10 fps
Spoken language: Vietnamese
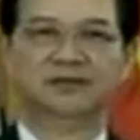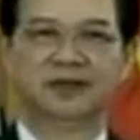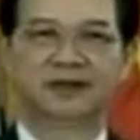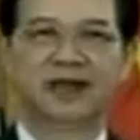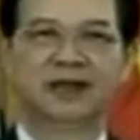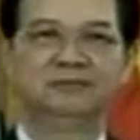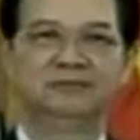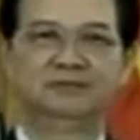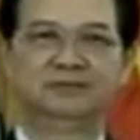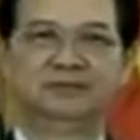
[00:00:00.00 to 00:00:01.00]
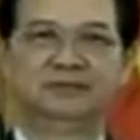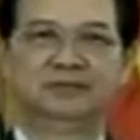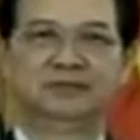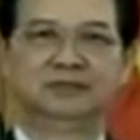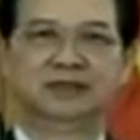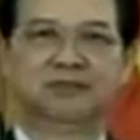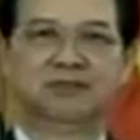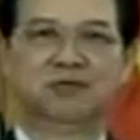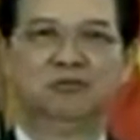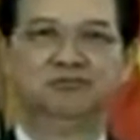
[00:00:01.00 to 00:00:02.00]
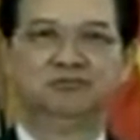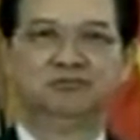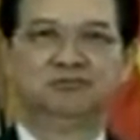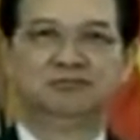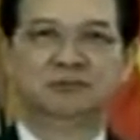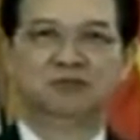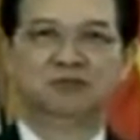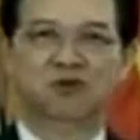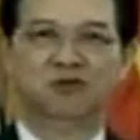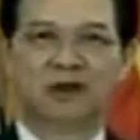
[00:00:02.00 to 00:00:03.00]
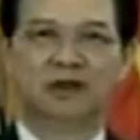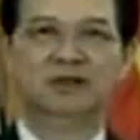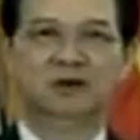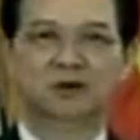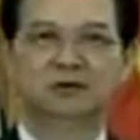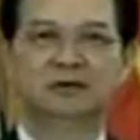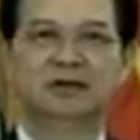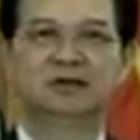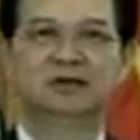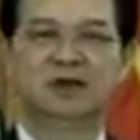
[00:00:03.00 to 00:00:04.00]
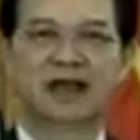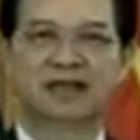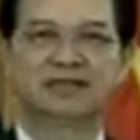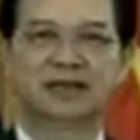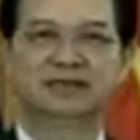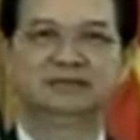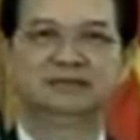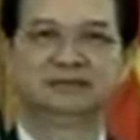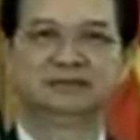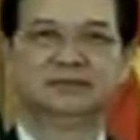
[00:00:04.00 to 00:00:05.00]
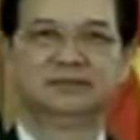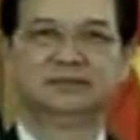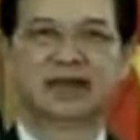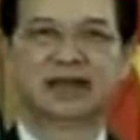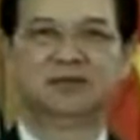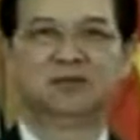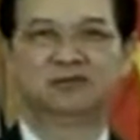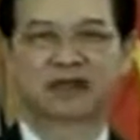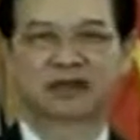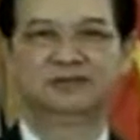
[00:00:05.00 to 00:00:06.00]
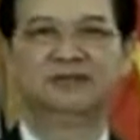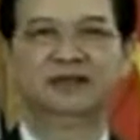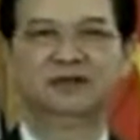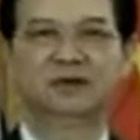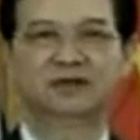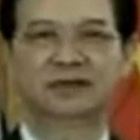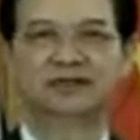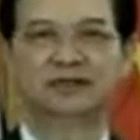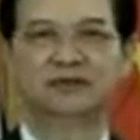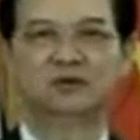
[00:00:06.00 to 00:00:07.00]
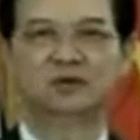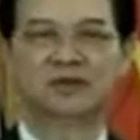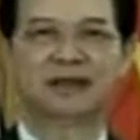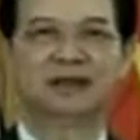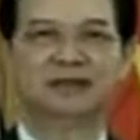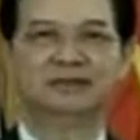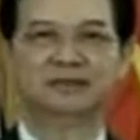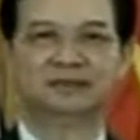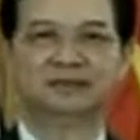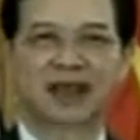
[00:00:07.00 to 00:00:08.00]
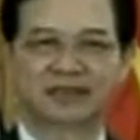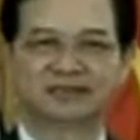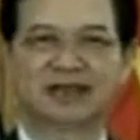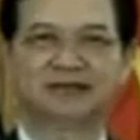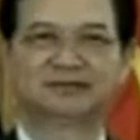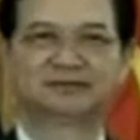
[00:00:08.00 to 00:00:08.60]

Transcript: việt nam là một bộ phận hữu cơ của asean và là một thành viên có trách nhiệm của gia đình asean